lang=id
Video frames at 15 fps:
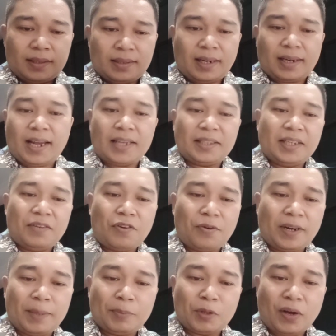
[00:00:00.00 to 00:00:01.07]
Terkait
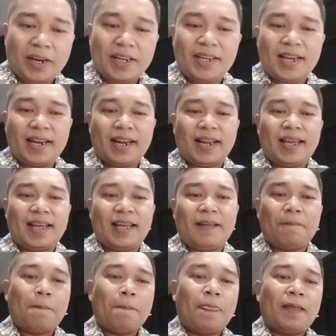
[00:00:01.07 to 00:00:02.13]
info kripto hari ini
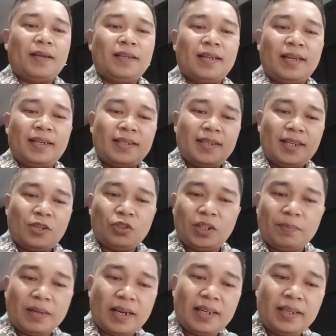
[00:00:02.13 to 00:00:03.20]
adalah
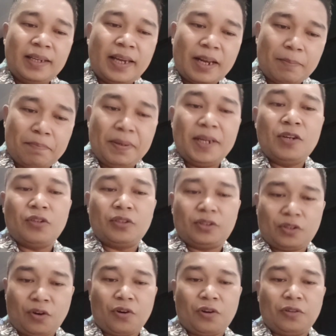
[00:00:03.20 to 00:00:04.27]
dikutip dari
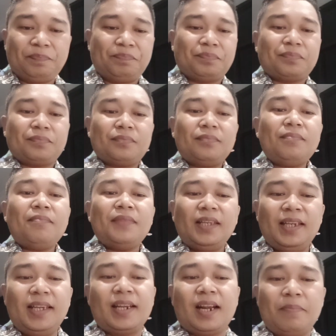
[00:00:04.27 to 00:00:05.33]
genpi.co
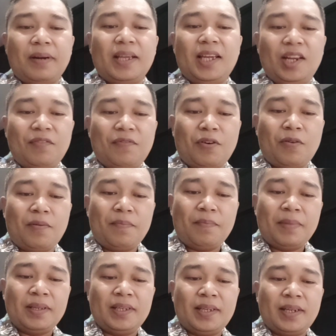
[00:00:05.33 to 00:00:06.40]
Iran beri info
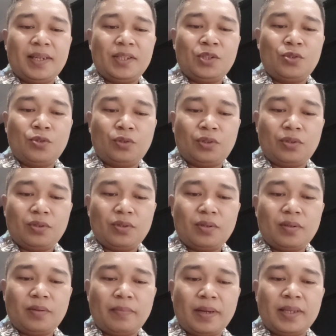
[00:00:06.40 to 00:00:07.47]
menyejuk,
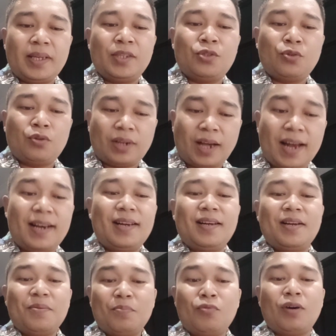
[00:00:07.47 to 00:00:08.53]
menyejukkan
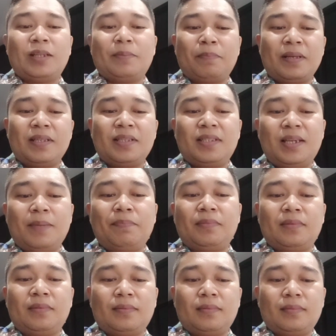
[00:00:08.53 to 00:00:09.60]
buat pencip,
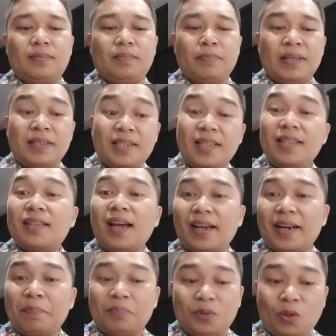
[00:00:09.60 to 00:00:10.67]
pencinta
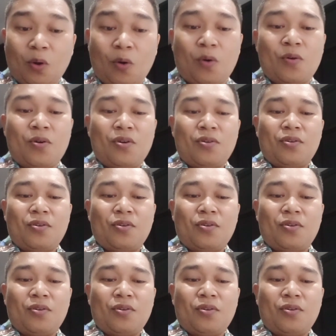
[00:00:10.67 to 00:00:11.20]
kripto.